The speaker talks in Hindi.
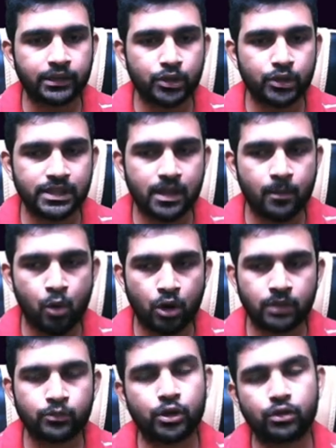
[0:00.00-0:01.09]
है तो इसके बॉटम
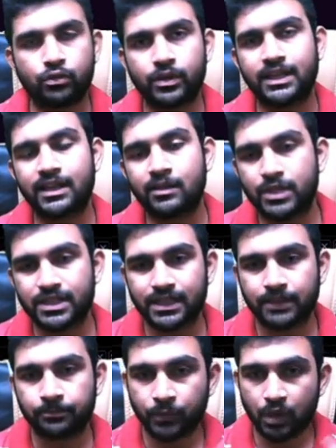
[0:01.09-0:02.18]
जो कि 29 परसेंट है
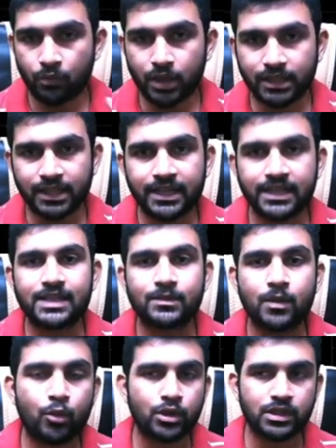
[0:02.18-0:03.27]
वहाँ तक आने की इसमें
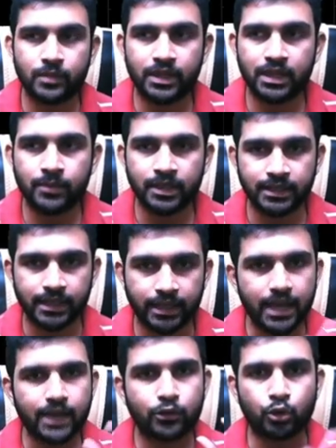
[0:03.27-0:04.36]
पॉसिबिलिटी बनती है
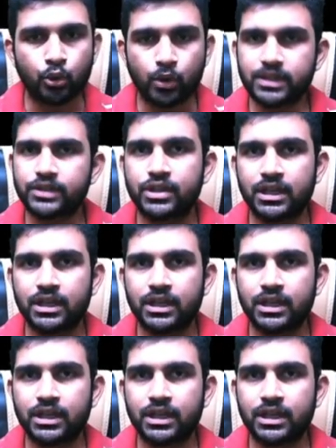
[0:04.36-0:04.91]
तो थोड़ा सा चेन